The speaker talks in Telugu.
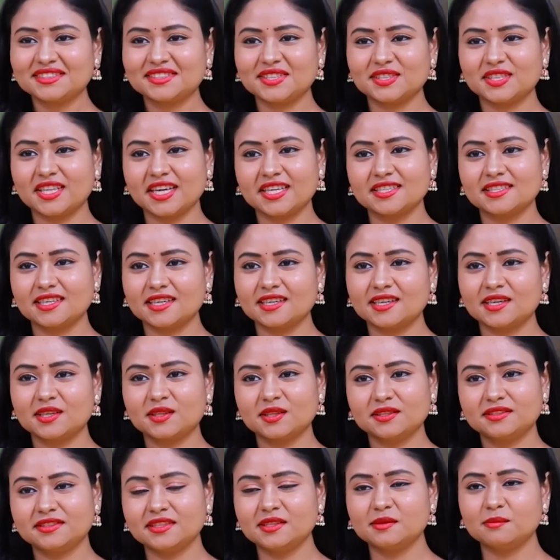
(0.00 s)
సో తేజ
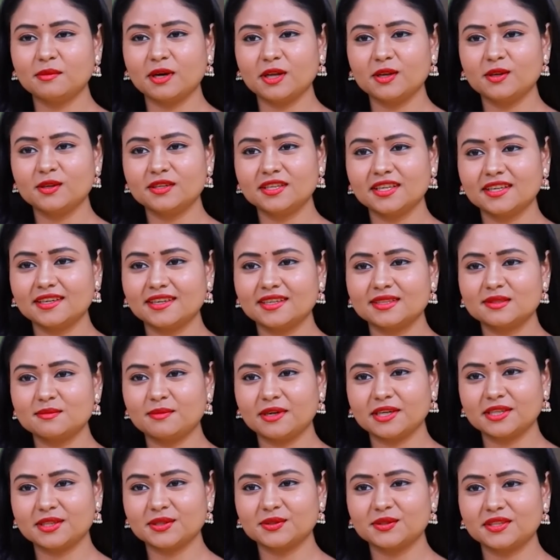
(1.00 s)
గారితో సినిమాల్లోనే కాదు
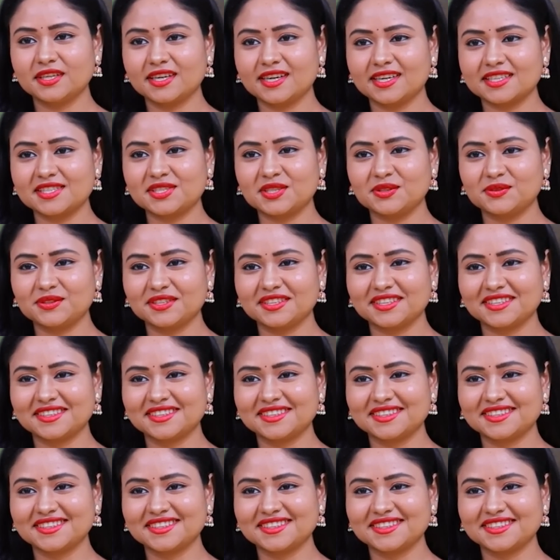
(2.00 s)
బయట కూడా కష్టమే